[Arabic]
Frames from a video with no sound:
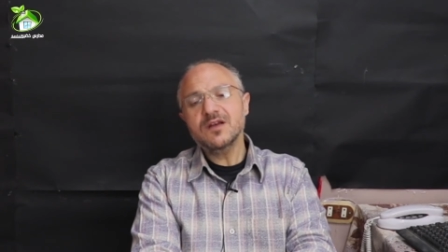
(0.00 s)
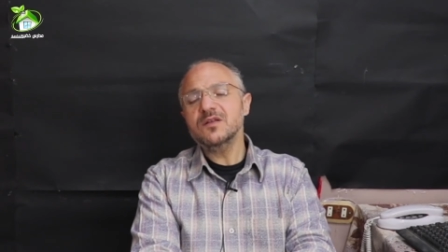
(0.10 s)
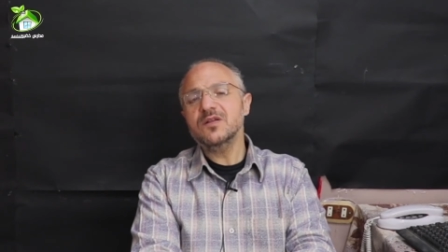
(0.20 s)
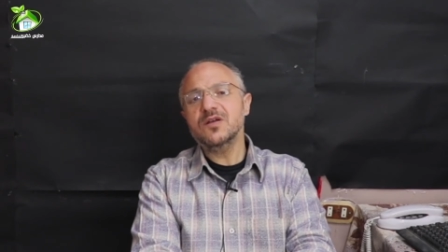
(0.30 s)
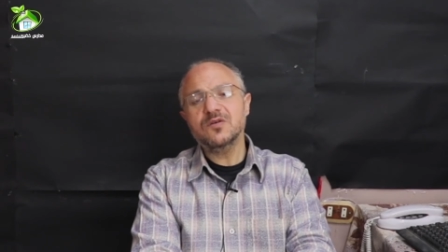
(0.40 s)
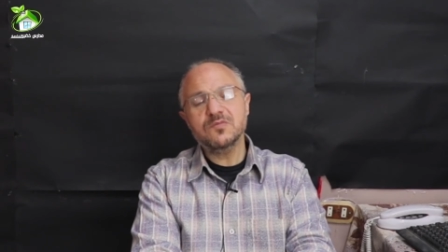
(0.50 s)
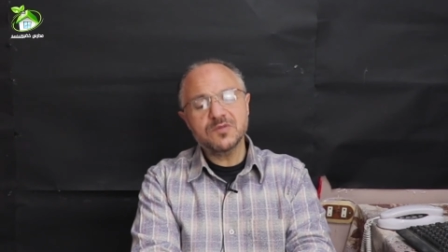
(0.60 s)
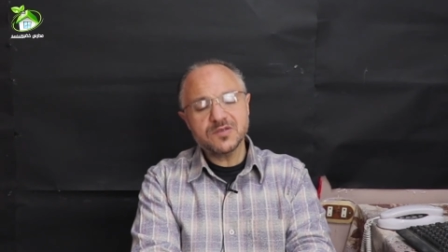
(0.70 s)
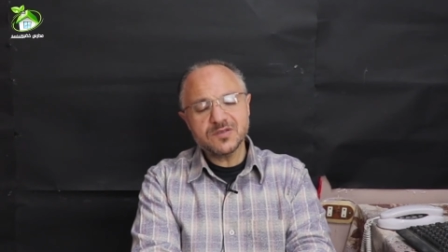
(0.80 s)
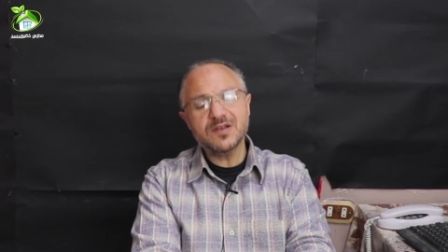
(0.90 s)

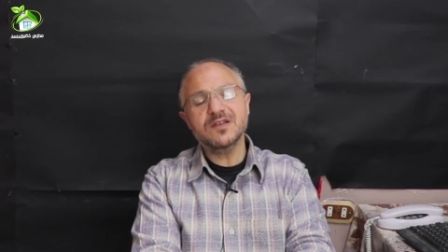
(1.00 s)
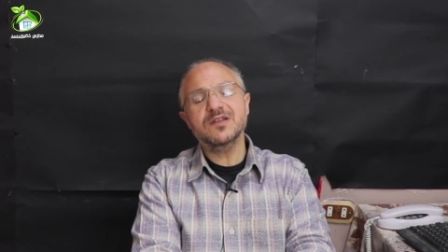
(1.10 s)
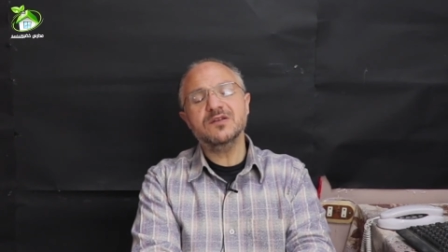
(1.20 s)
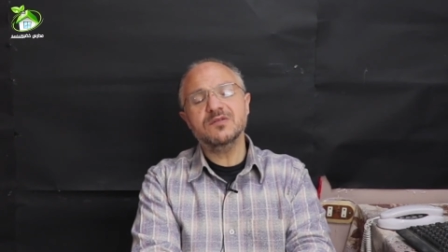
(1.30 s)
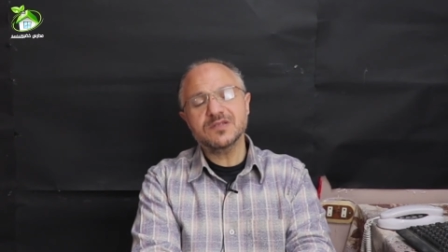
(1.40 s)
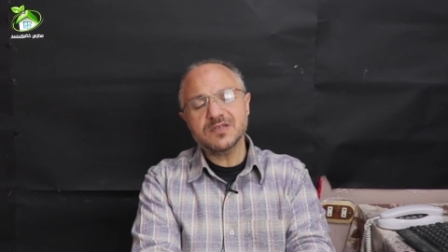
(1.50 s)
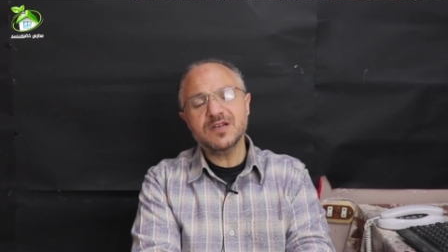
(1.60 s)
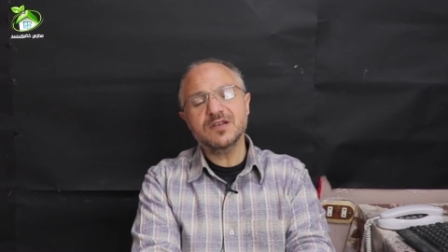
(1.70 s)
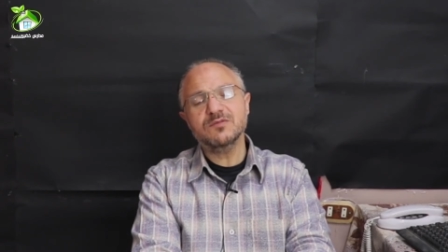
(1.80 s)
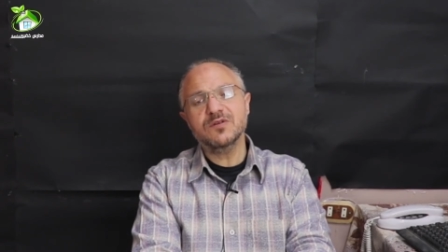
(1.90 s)
اللهم صل
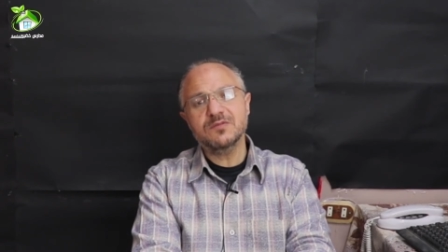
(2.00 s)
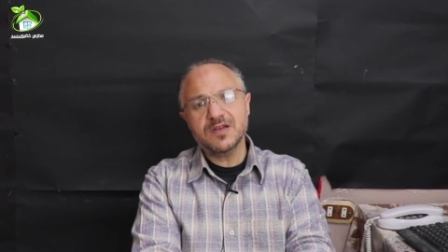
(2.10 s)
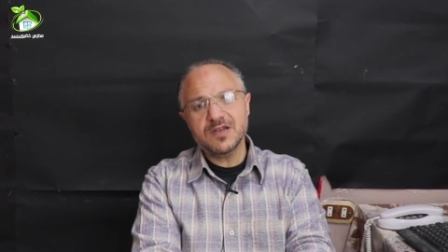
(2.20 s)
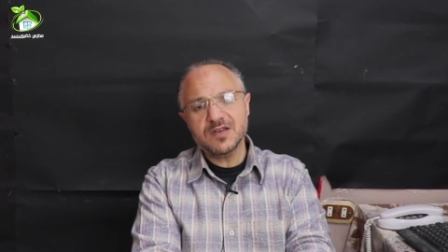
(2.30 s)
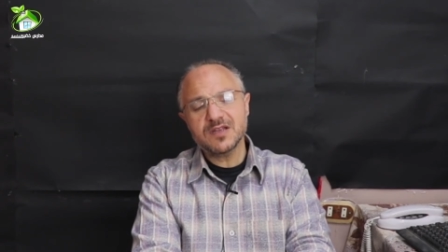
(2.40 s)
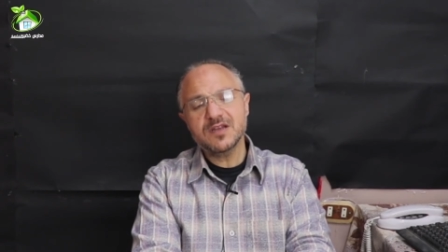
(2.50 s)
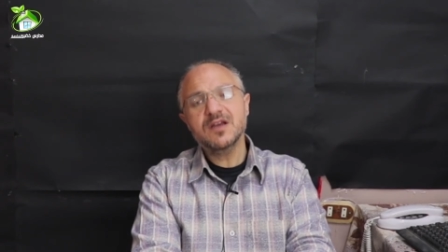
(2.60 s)
وسلم وبارك